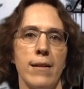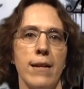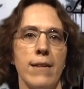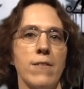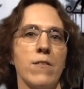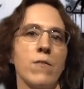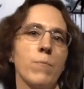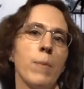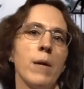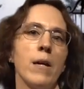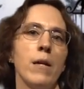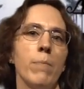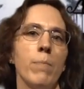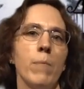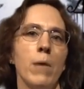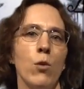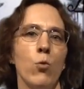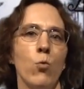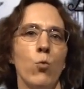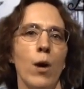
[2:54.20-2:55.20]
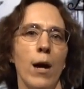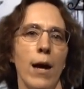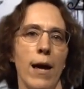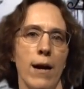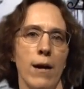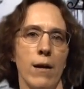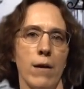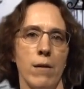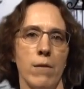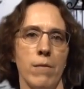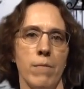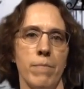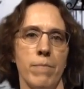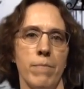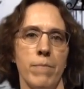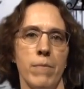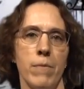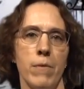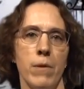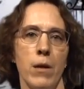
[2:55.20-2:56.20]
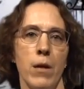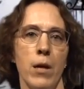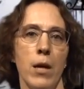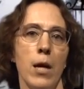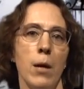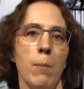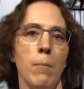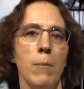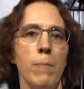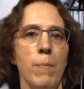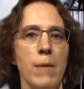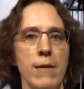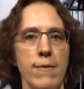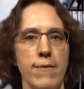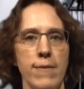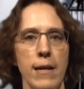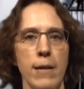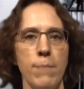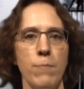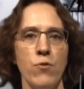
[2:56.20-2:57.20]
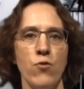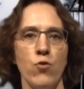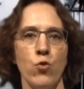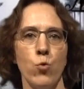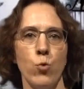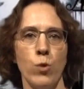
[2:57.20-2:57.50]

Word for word: Das bringt mir nur Ärger. Mit mir selbst